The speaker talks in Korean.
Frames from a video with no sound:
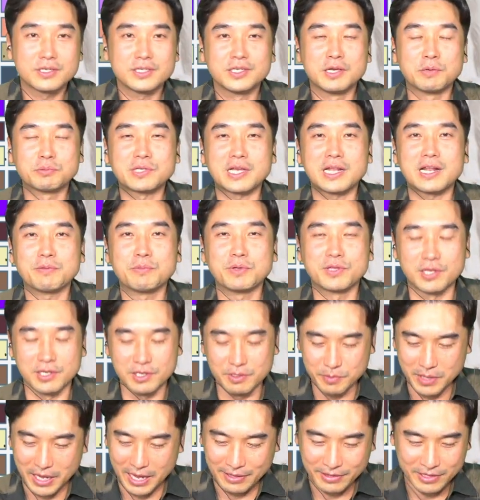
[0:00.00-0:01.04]
옆 사람이
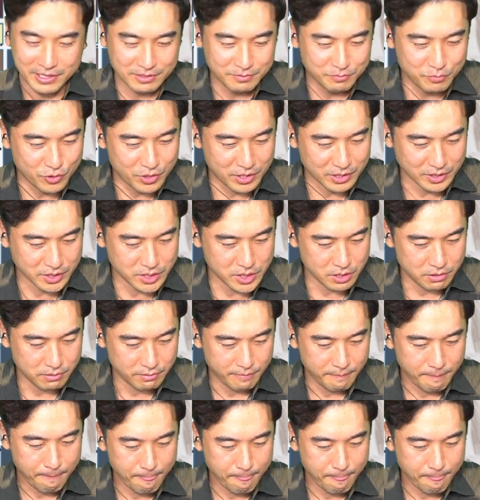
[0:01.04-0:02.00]
들리면 안 되는 모양이죠?